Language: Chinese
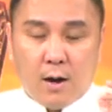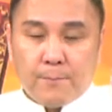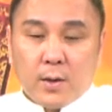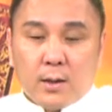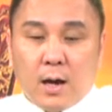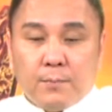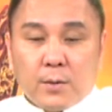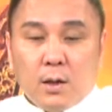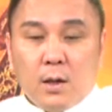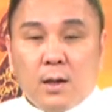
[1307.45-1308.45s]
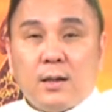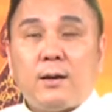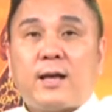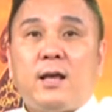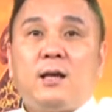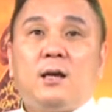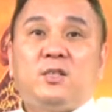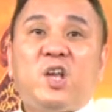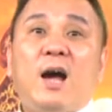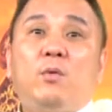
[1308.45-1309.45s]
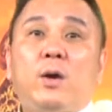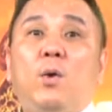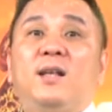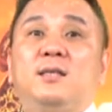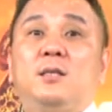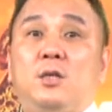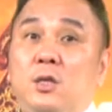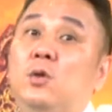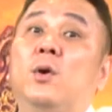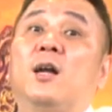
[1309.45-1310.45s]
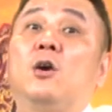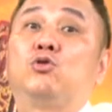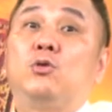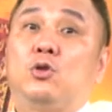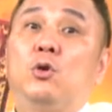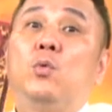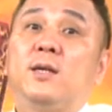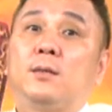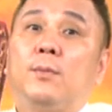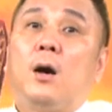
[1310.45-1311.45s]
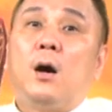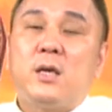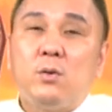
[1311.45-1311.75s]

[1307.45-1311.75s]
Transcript: 好，那那给一个价位，外资一定会告诉你说为什么啊？